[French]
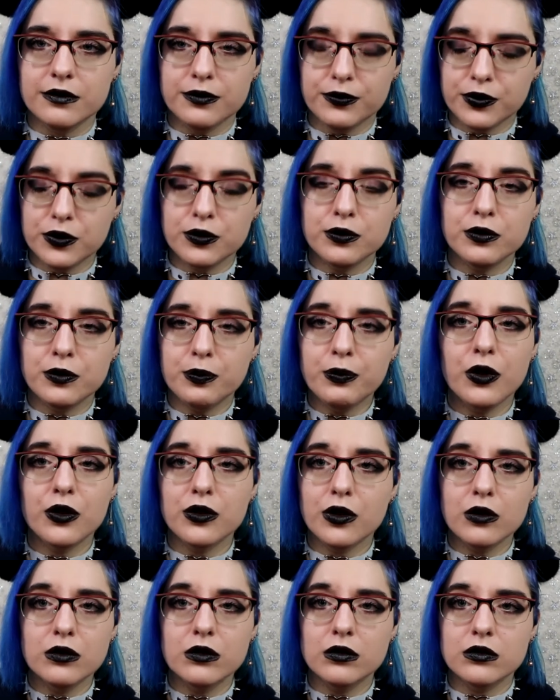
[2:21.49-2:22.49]
faut
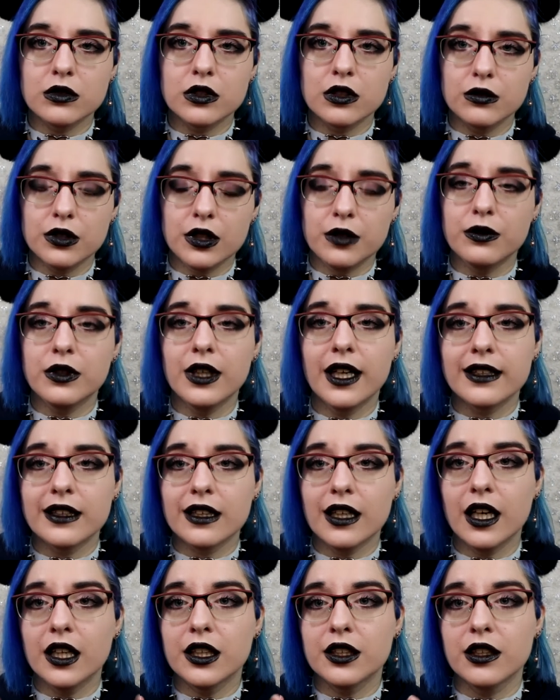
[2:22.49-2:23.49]
prendre en compte au niveau de la
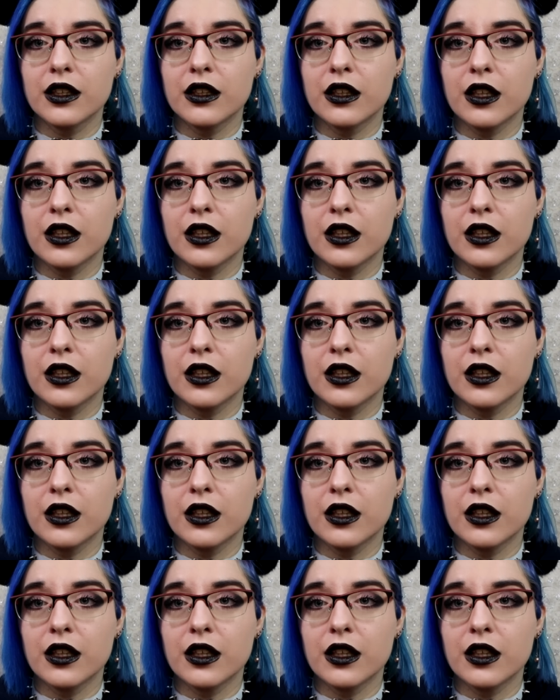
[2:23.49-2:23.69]
taille,